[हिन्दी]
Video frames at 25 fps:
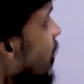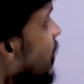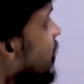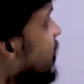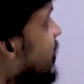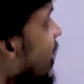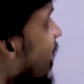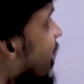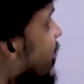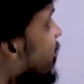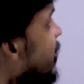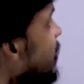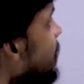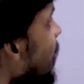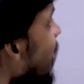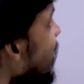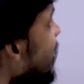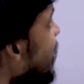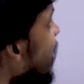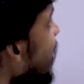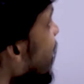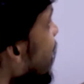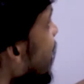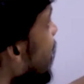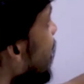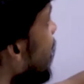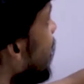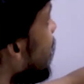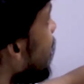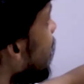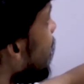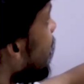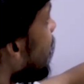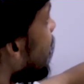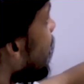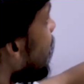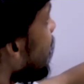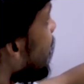जाहिर सी बात है
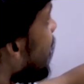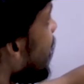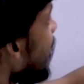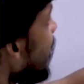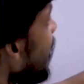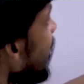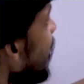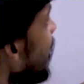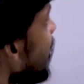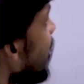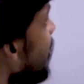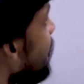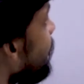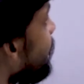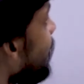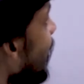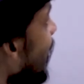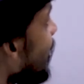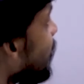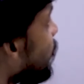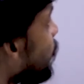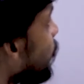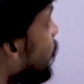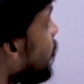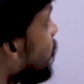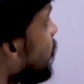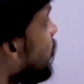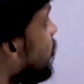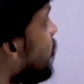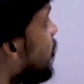कि वैद्युत